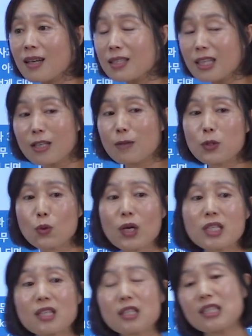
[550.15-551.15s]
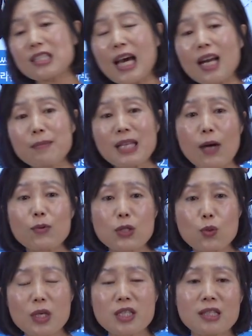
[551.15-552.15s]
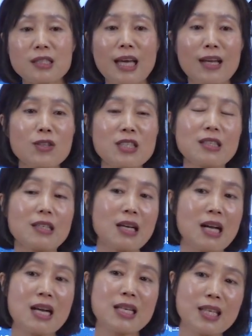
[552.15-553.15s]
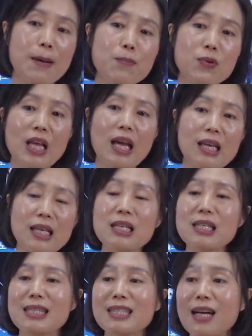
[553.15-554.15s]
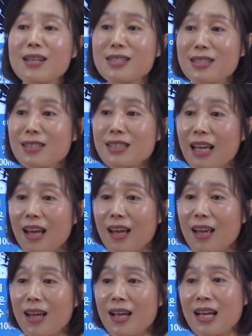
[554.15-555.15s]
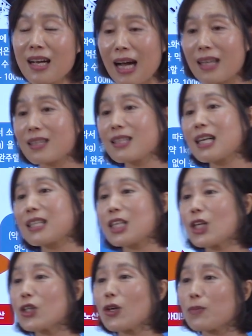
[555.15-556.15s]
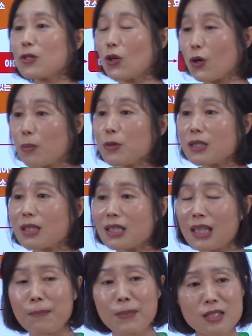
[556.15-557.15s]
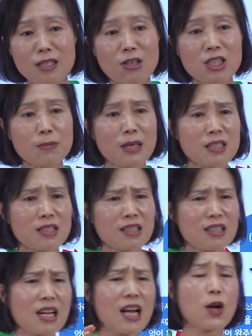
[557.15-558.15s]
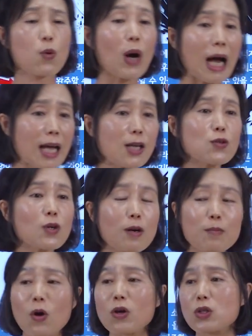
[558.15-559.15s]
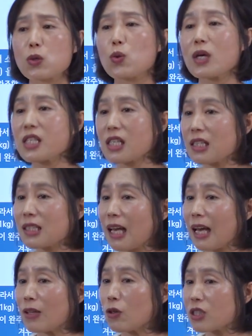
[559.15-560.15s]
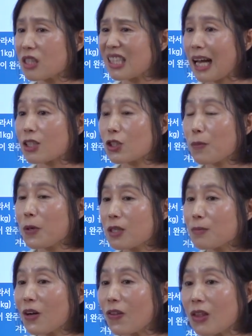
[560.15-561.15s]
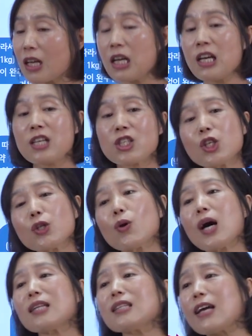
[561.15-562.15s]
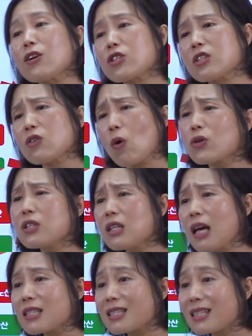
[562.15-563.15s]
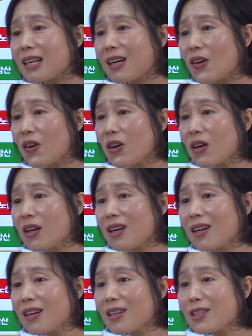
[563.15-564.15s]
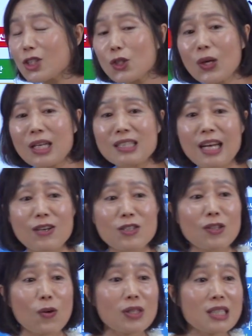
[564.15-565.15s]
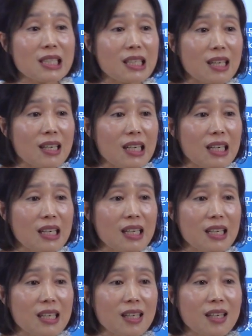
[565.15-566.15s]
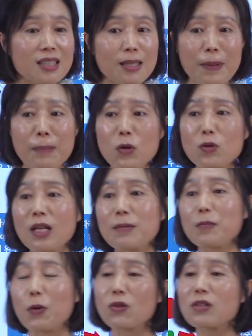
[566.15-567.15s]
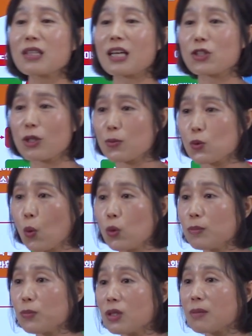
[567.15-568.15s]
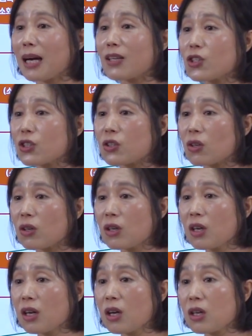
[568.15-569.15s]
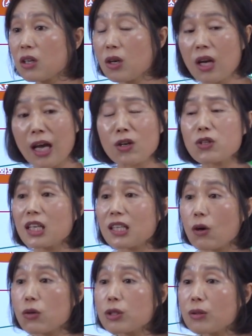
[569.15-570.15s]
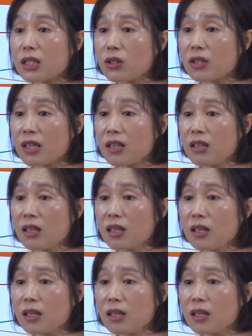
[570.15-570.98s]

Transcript: 자, 그러면 소화시키는데, 사람은 하루에 소화시키는데 에너지를 3분의 1 이상을 쓰는데 가뜩이나 체력이 없는 여러분들이 단백질과 지방질을 과잉으로 먹어서 소화시키는데 에너지를 다 써버리면 치료하는 에너지는 어디에 있을까요? 치료하는 에너지는 어디 있을까요? 자, 밥 먹고 나면 병든 닭처럼 좋은 분들 많으시죠? 에너지가 다 어디로 가서 그래요?